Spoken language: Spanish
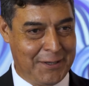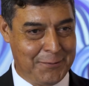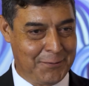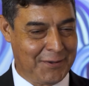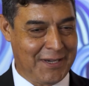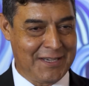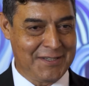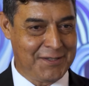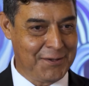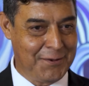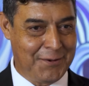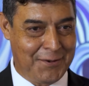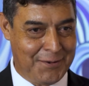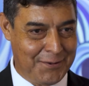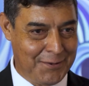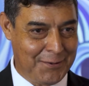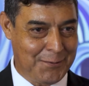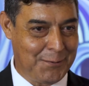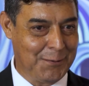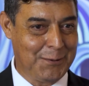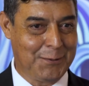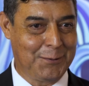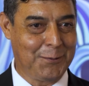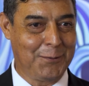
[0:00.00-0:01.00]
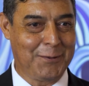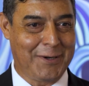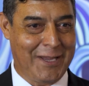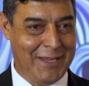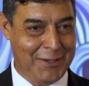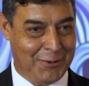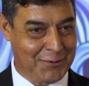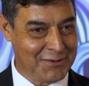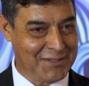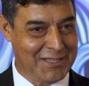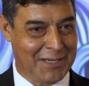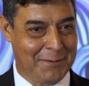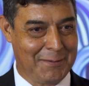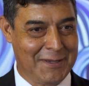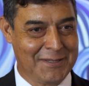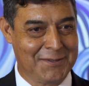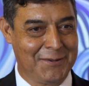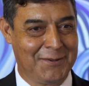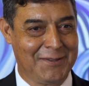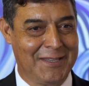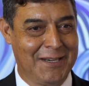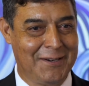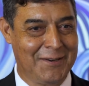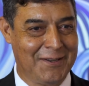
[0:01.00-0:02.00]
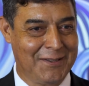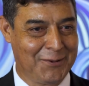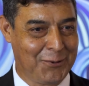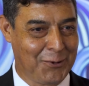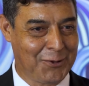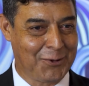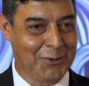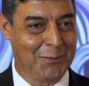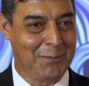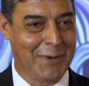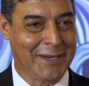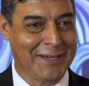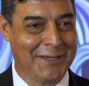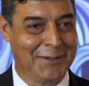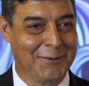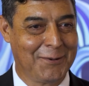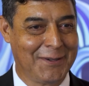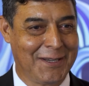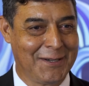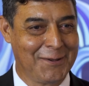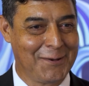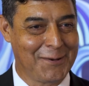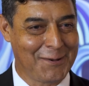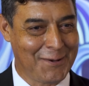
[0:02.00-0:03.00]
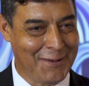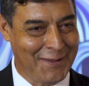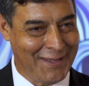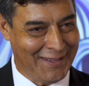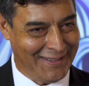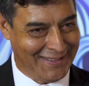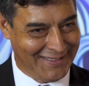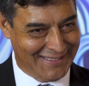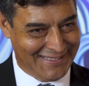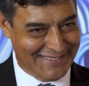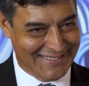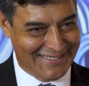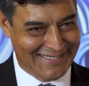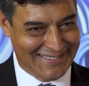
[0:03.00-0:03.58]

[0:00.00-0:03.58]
educación, cultura y conservación del entorno marino que nos rodea.